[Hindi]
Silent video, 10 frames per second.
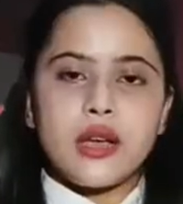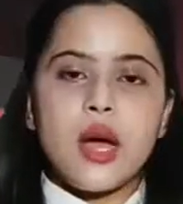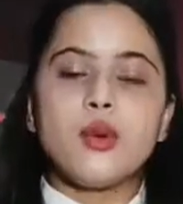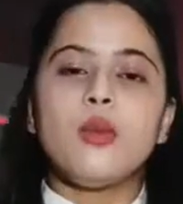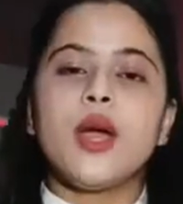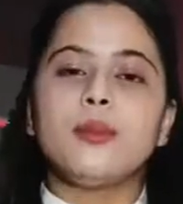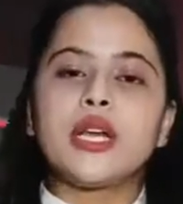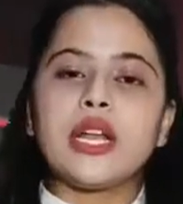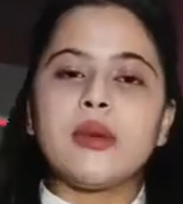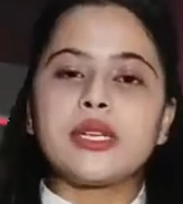खबरों में अब
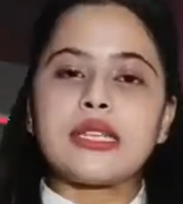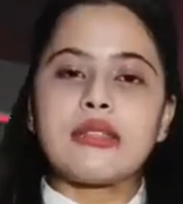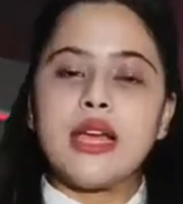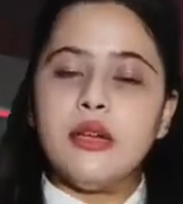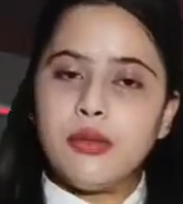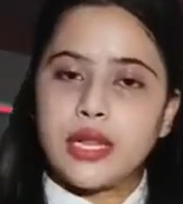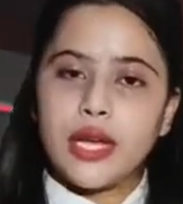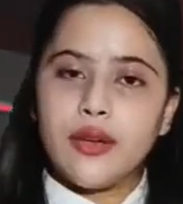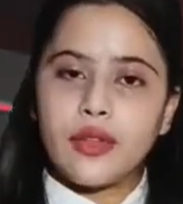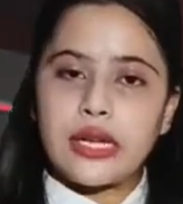तक लिए बस इतना ही मिलते
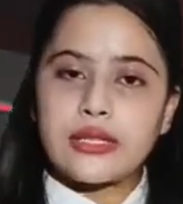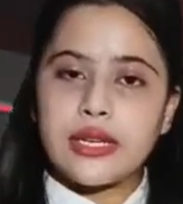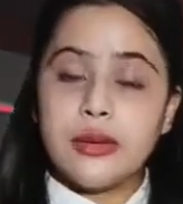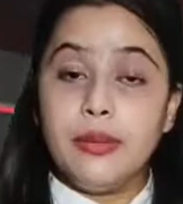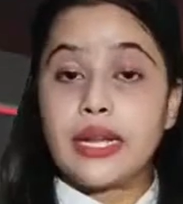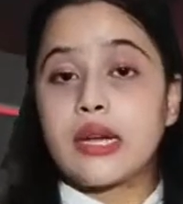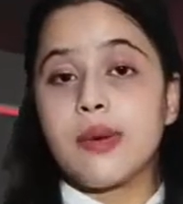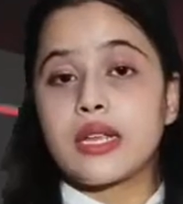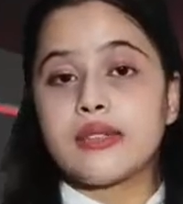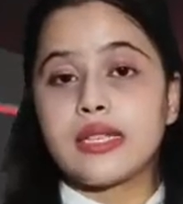हैं फिर ऐसी ही बड़ी
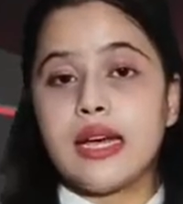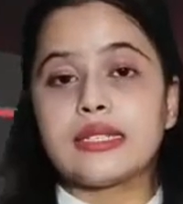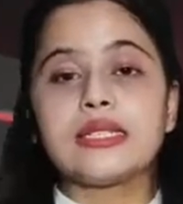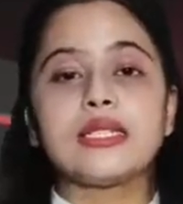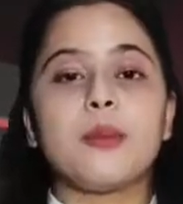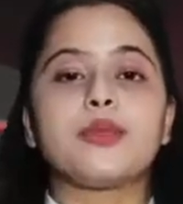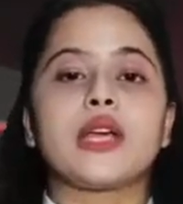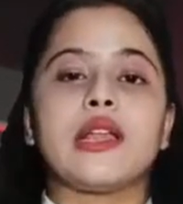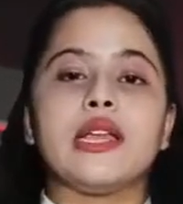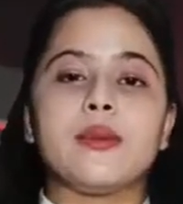खबर के साथ तब तक
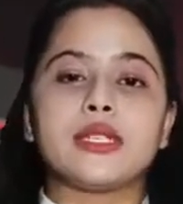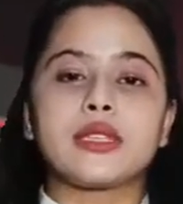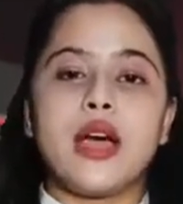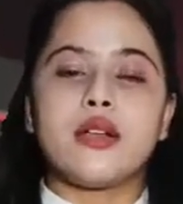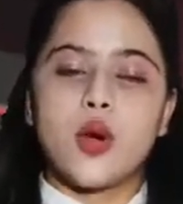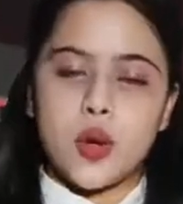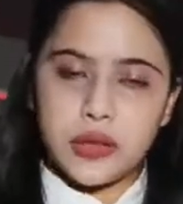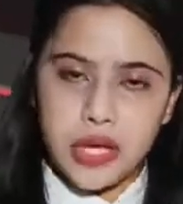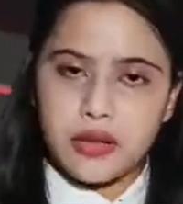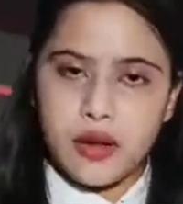के लिए नमस्कार और
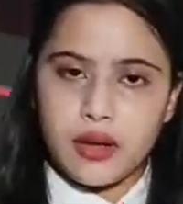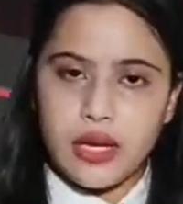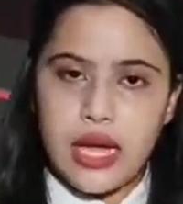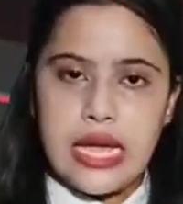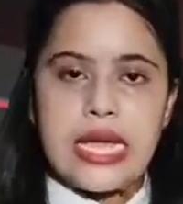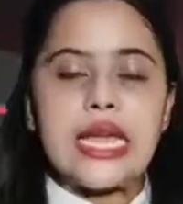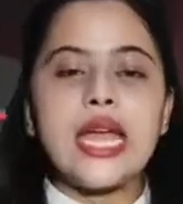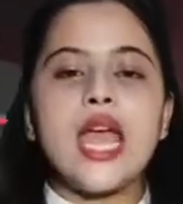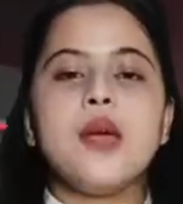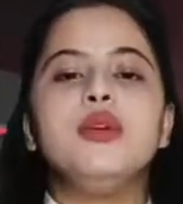देखते रहिए
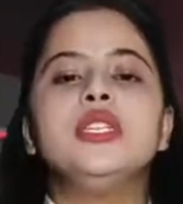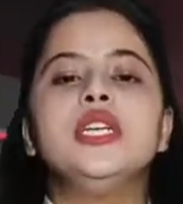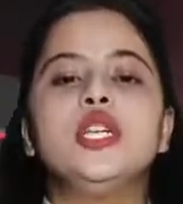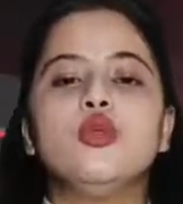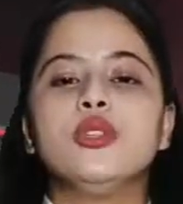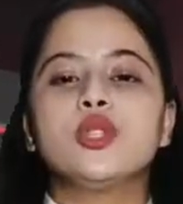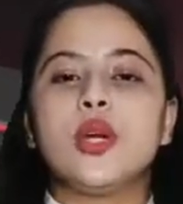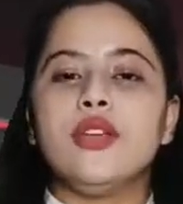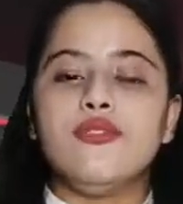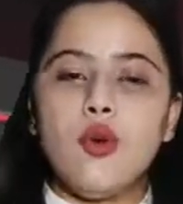एबीडी न्यूज
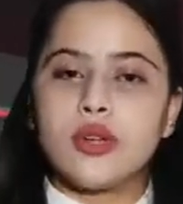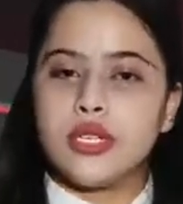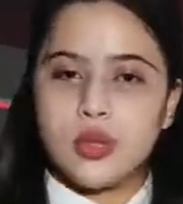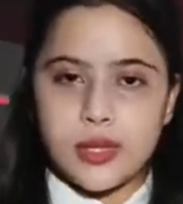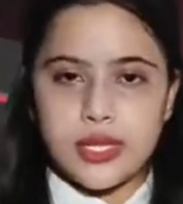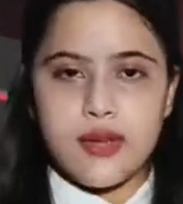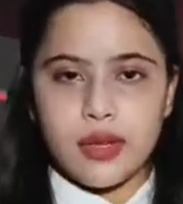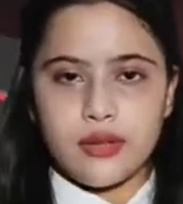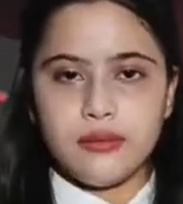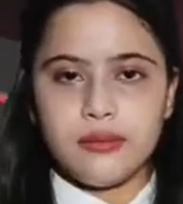ट्वेंटी फोर इंटू
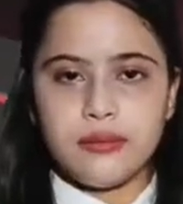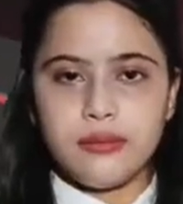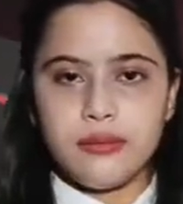सेवन